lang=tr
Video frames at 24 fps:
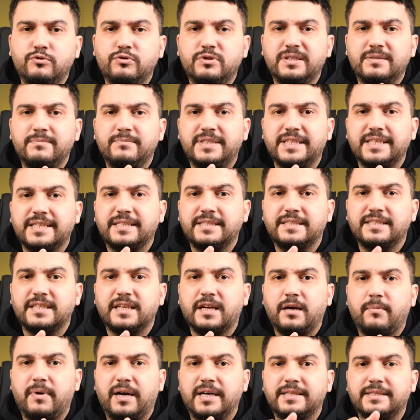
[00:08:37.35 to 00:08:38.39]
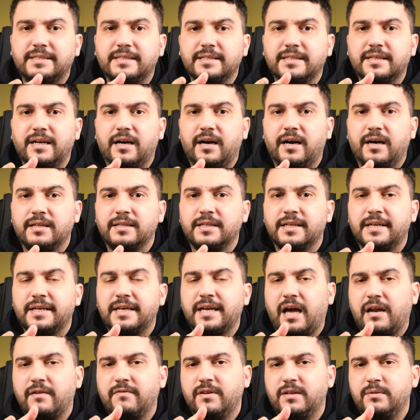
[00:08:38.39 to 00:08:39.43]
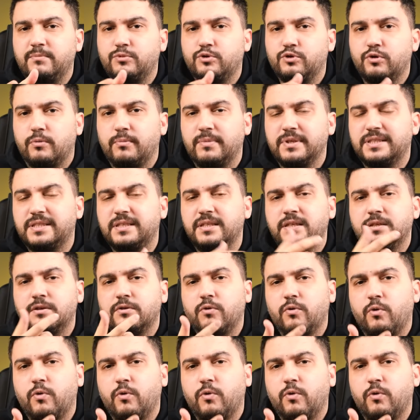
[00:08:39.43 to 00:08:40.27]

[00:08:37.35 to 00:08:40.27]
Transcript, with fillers: 128 GB'lık alana yer verilmiş olması